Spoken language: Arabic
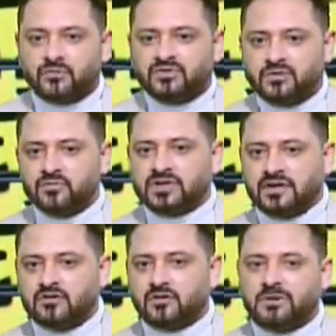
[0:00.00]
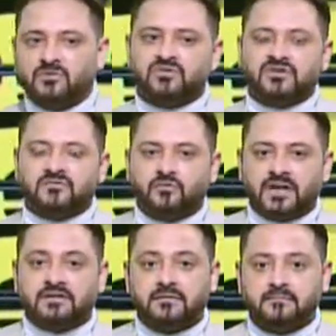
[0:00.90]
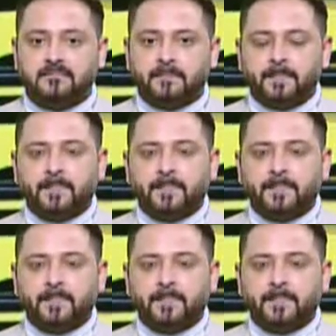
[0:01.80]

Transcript: كوره واثنين وثلاثه واربعه ويظهر في واحده